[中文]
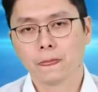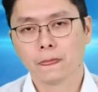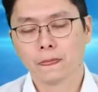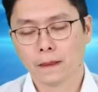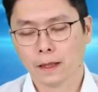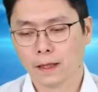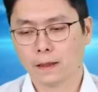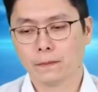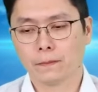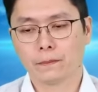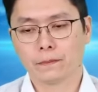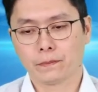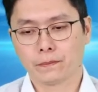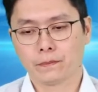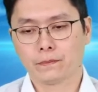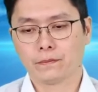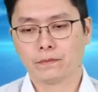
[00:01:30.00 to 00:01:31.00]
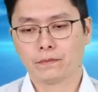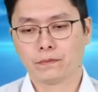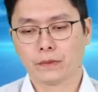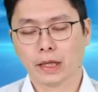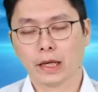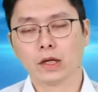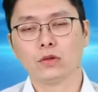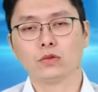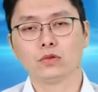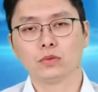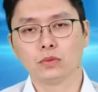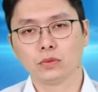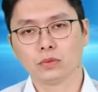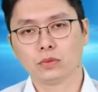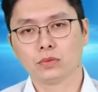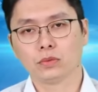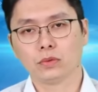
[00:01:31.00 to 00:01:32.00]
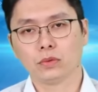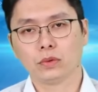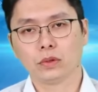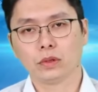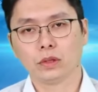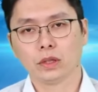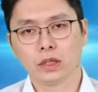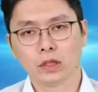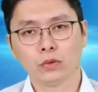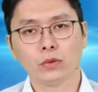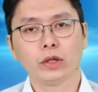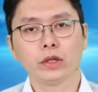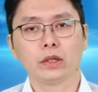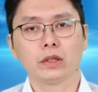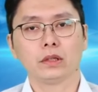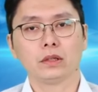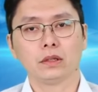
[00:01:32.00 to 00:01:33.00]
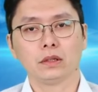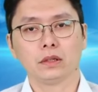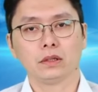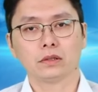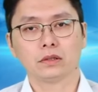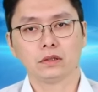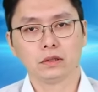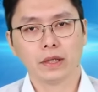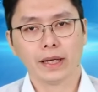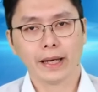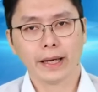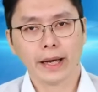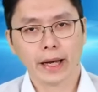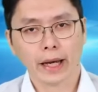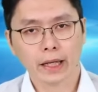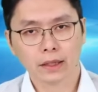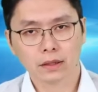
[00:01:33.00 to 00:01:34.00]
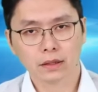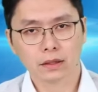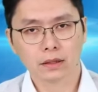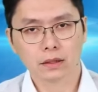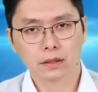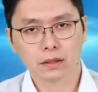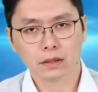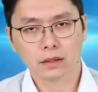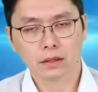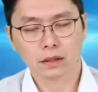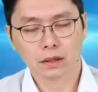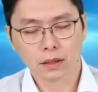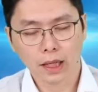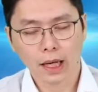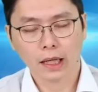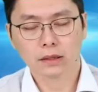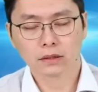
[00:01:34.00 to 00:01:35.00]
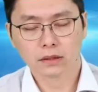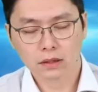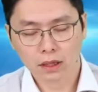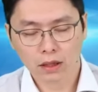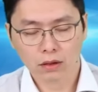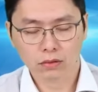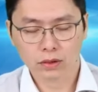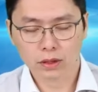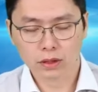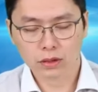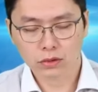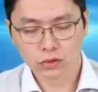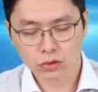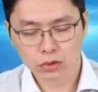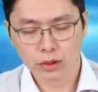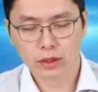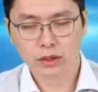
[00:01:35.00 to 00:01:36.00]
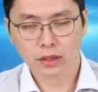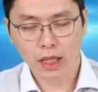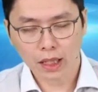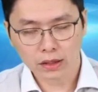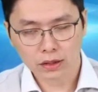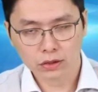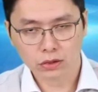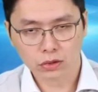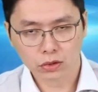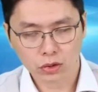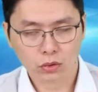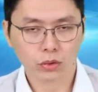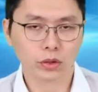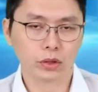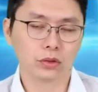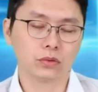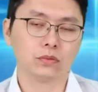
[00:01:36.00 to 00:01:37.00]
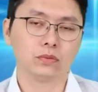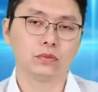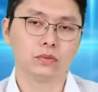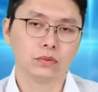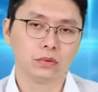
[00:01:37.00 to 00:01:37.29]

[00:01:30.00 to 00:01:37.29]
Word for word: 那台股因为是 AI 的浪潮的最大的受惠股，